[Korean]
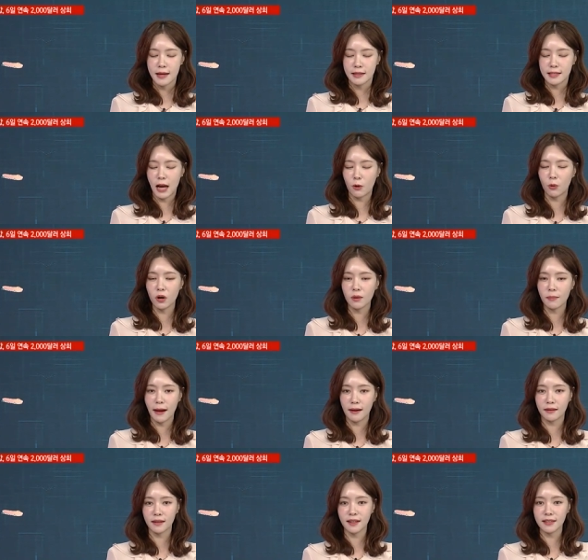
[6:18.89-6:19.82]
4월
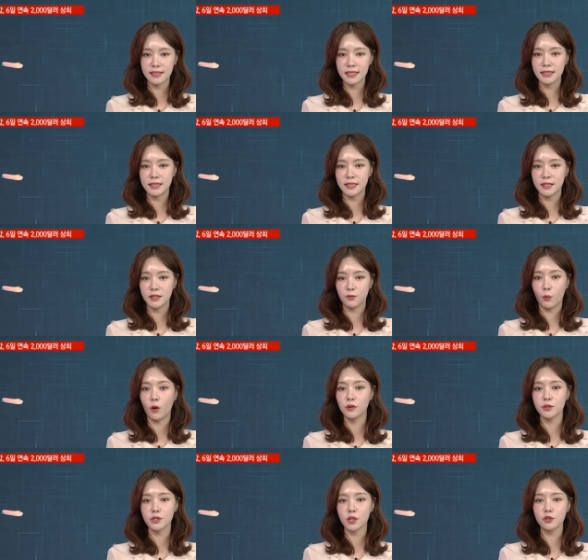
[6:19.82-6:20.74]
말까지는
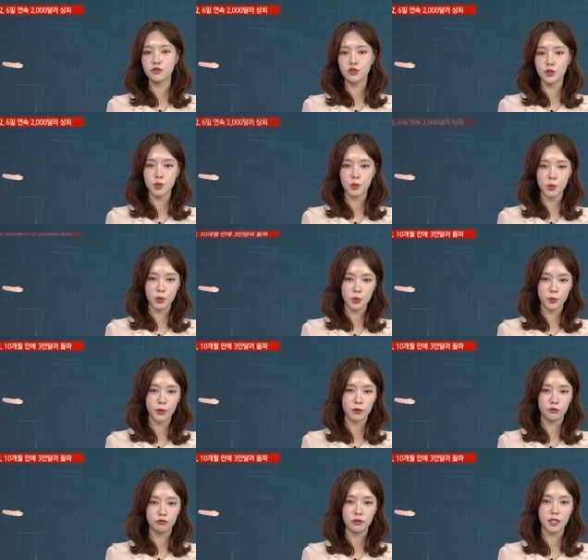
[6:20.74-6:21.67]
원전주
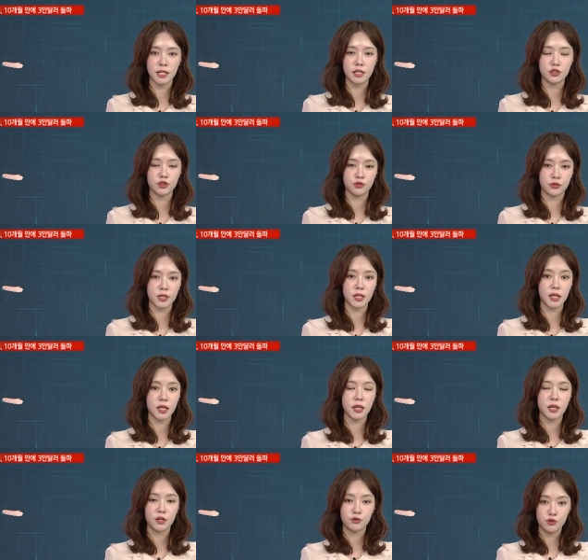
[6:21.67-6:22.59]
쪽으로의 눈길 주기